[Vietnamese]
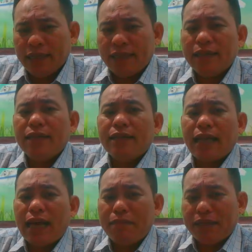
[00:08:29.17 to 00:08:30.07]
thiên
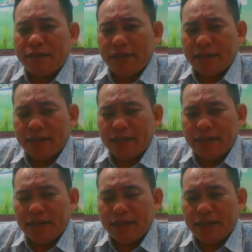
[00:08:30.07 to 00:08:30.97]
linh cái nào là cái như
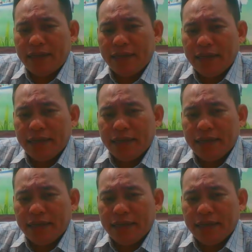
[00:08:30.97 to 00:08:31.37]
là